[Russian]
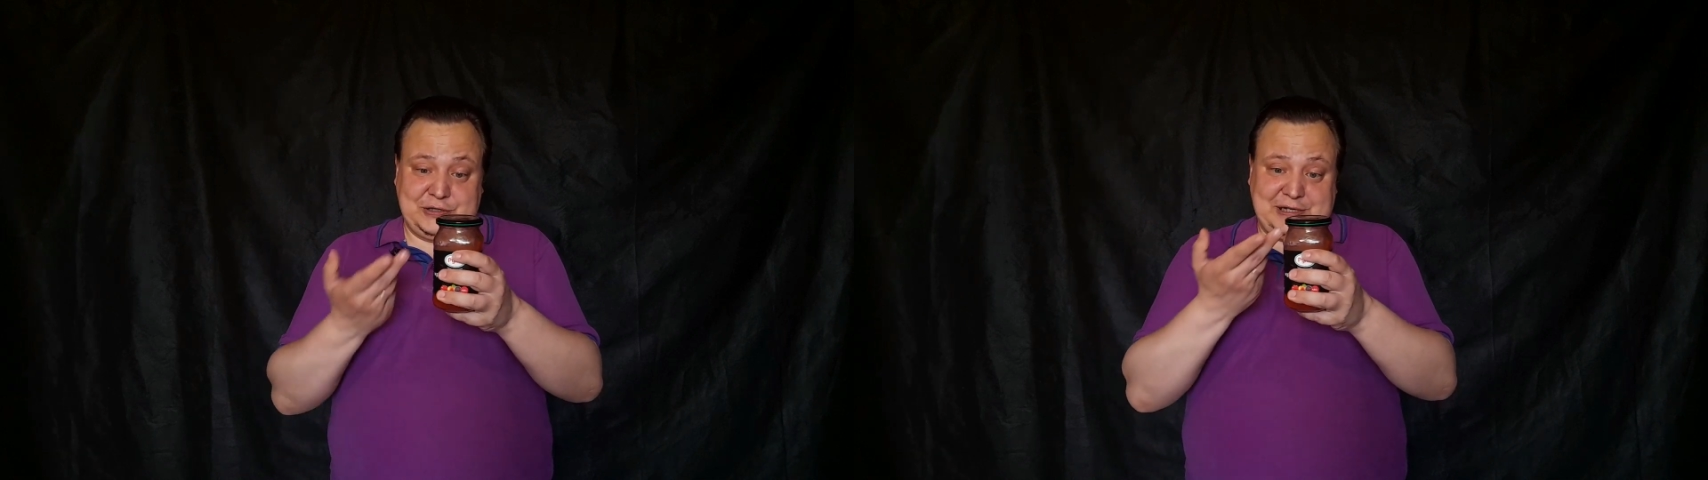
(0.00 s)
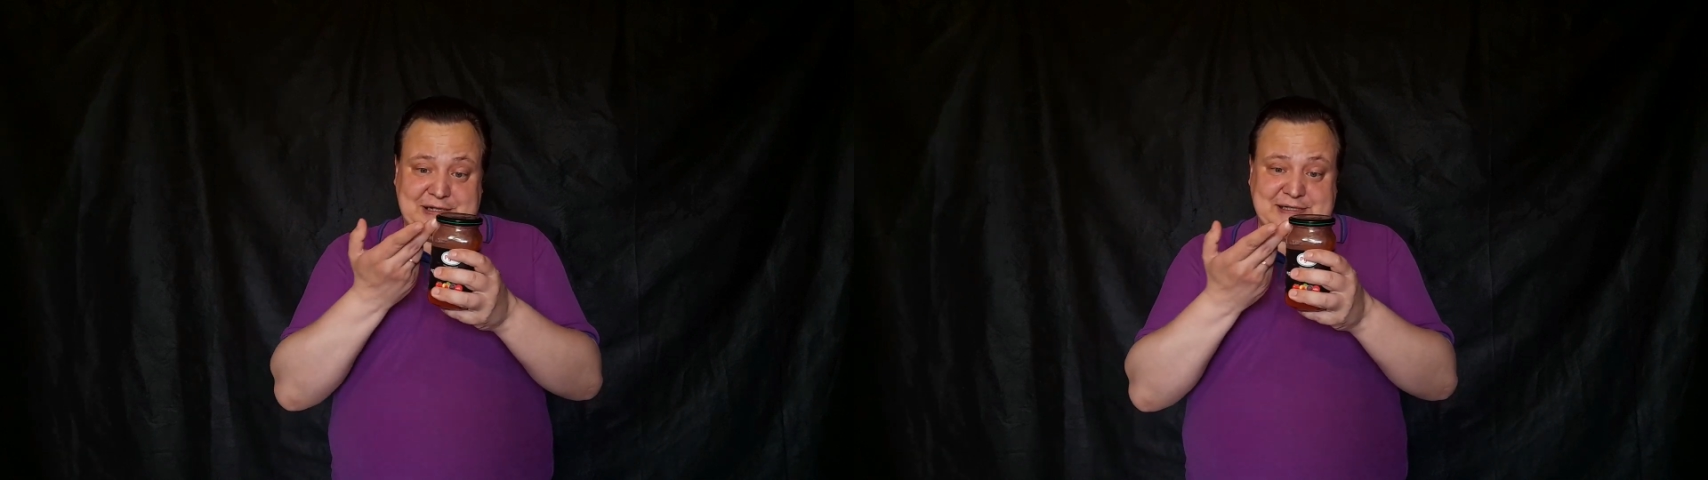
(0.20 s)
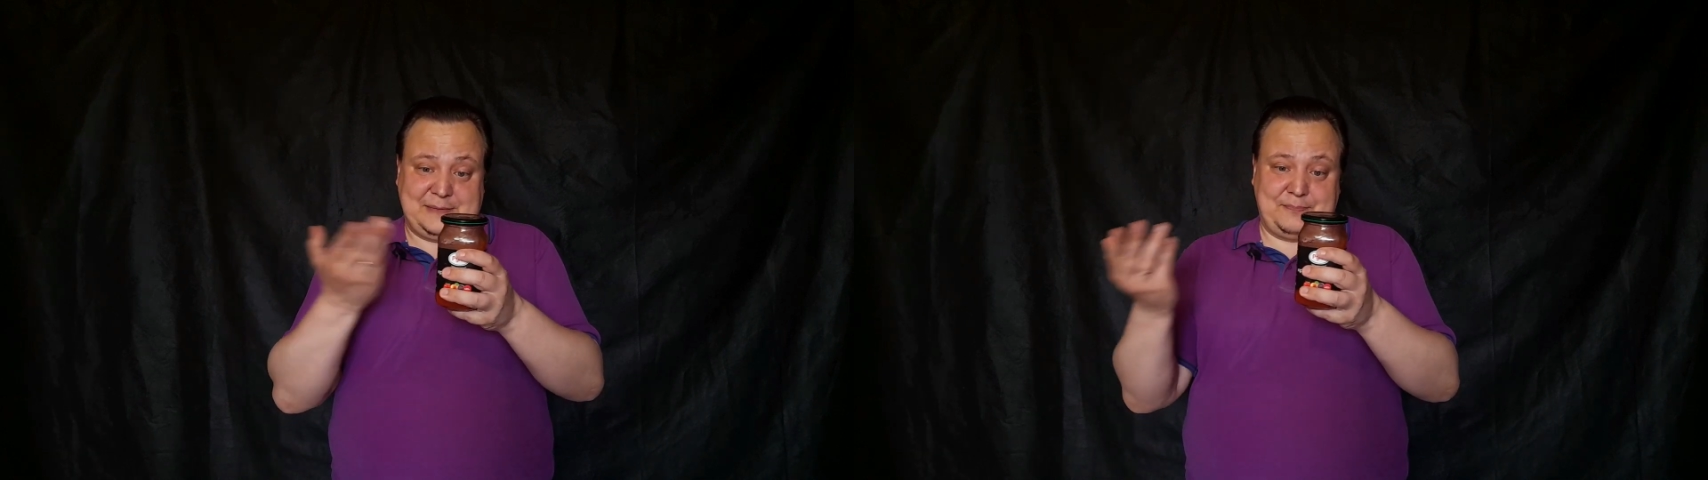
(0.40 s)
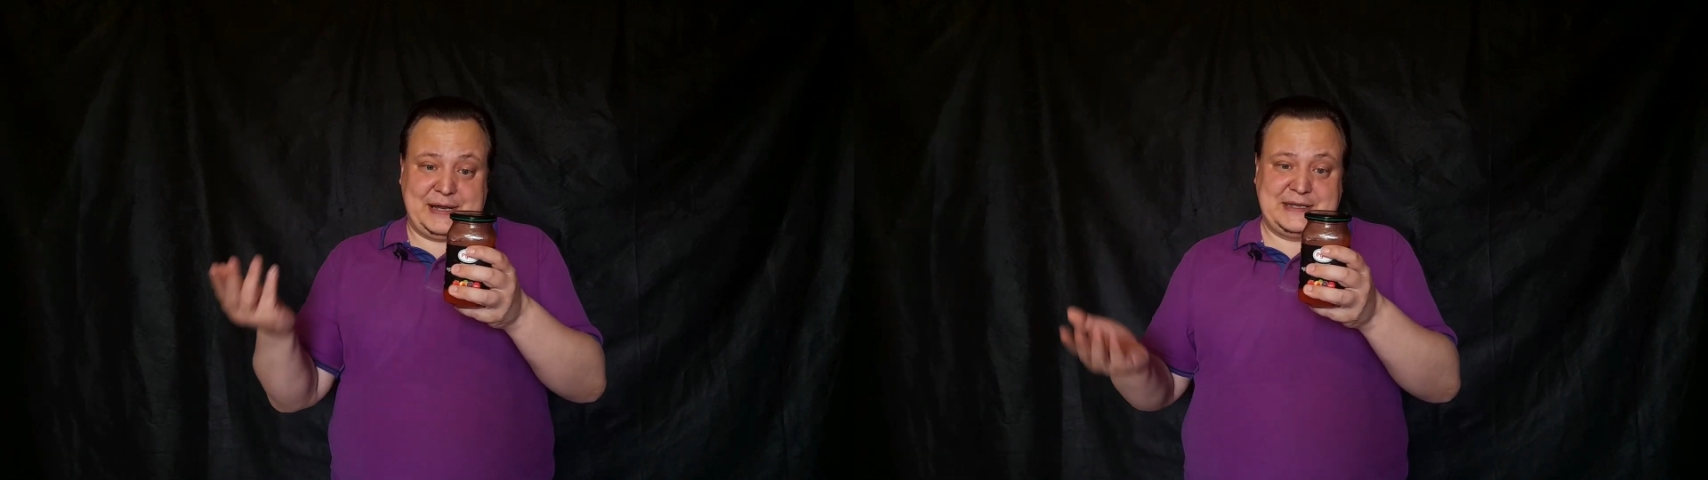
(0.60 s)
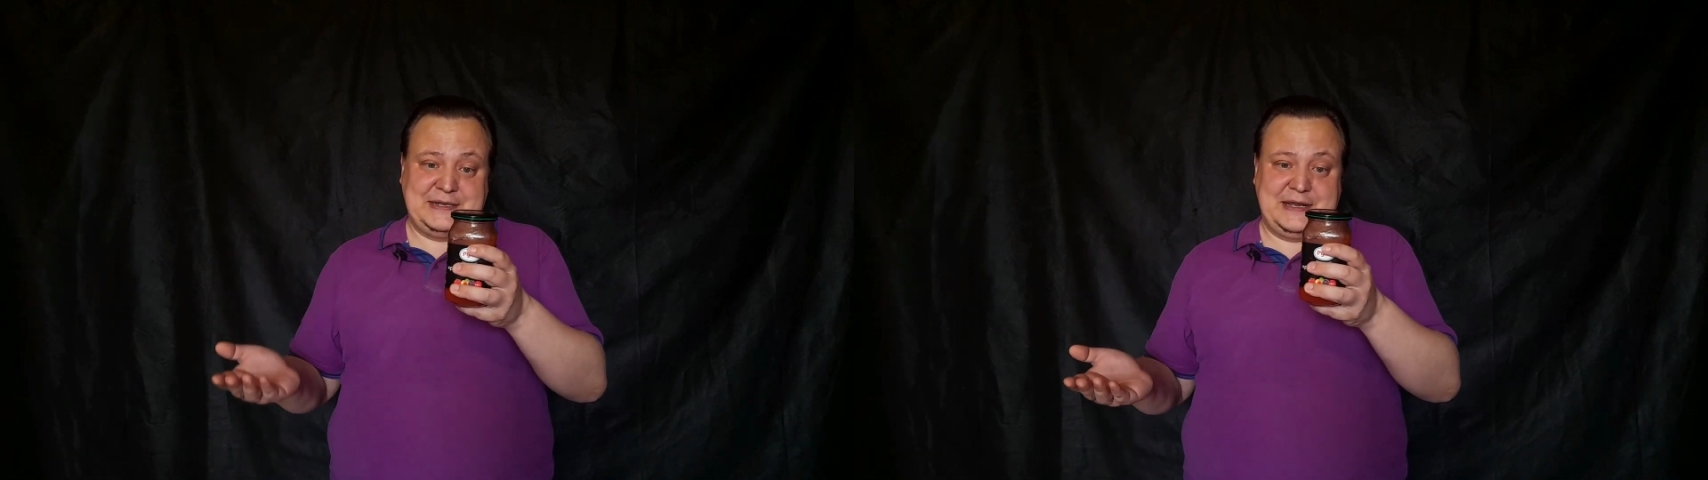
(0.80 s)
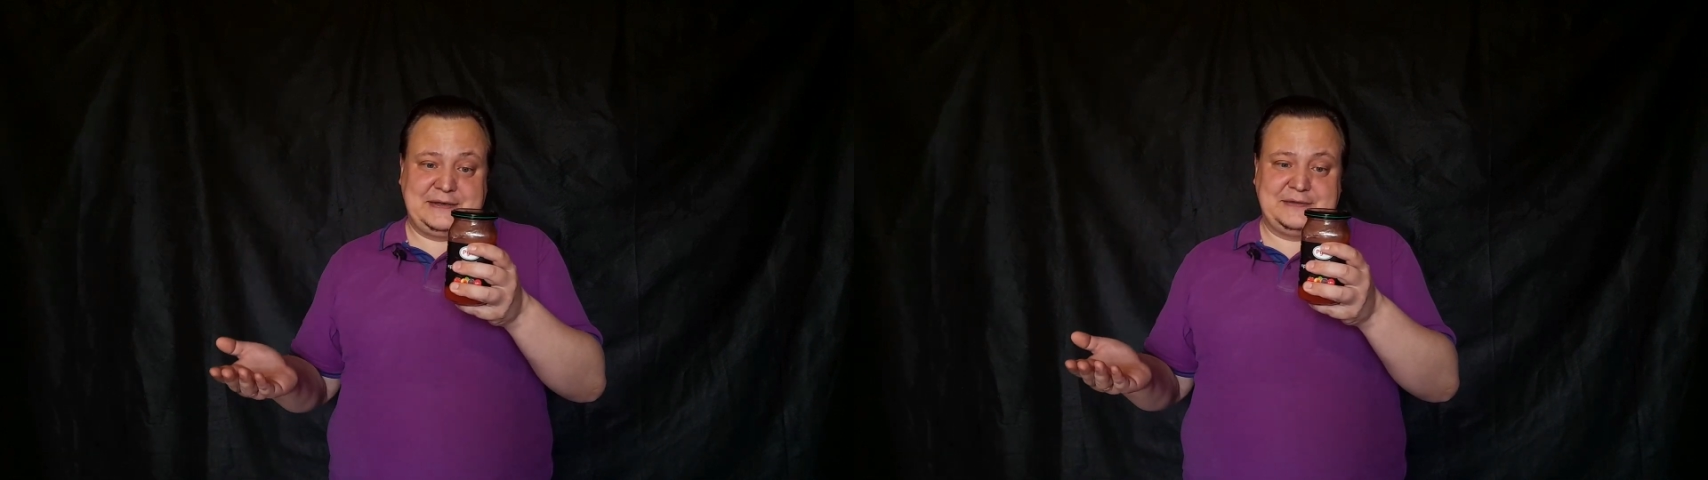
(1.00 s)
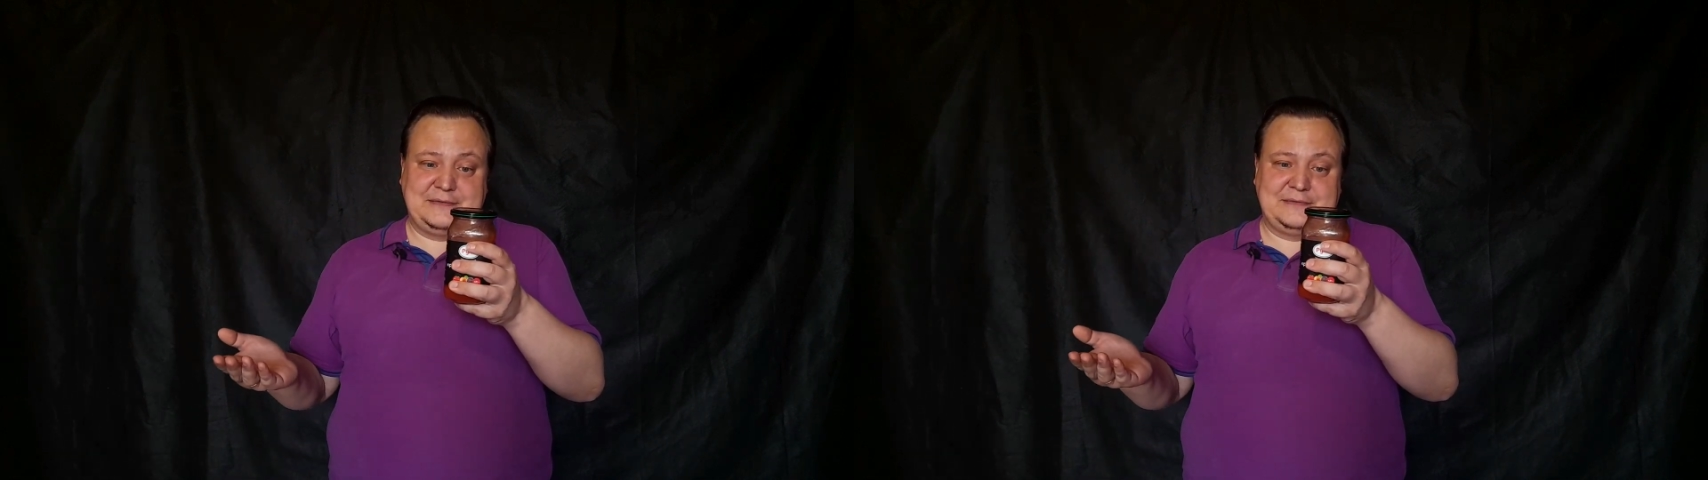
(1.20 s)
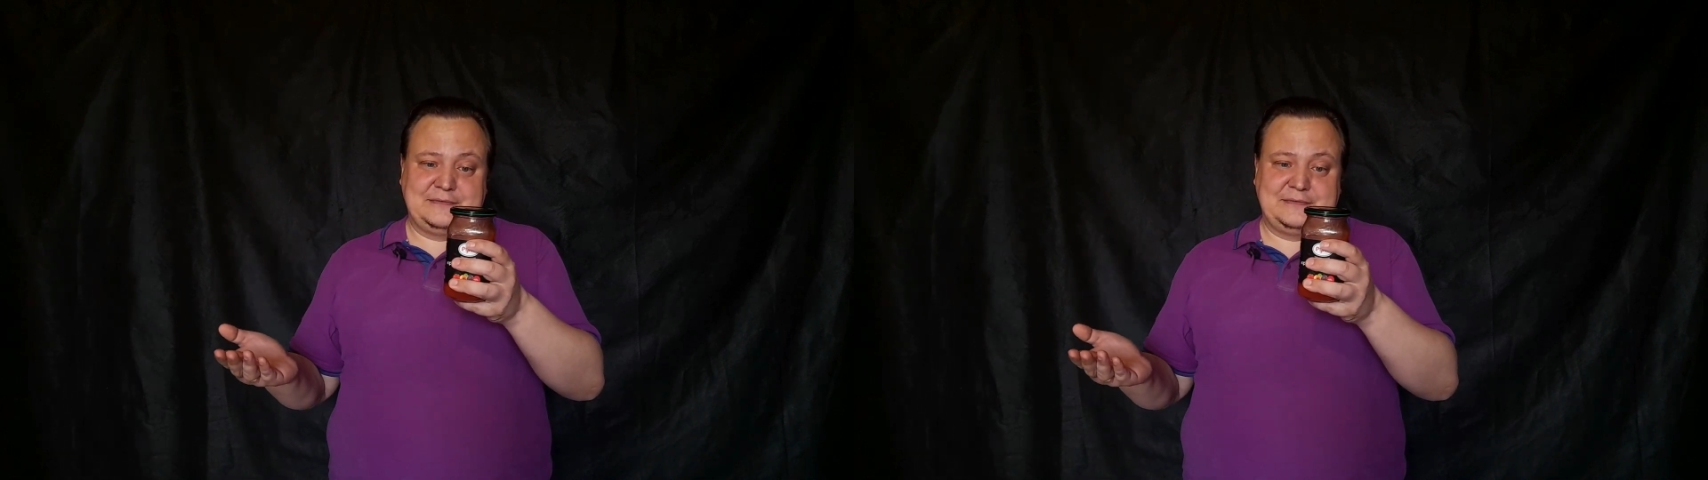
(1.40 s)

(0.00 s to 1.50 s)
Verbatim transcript: это нельзя поддеть,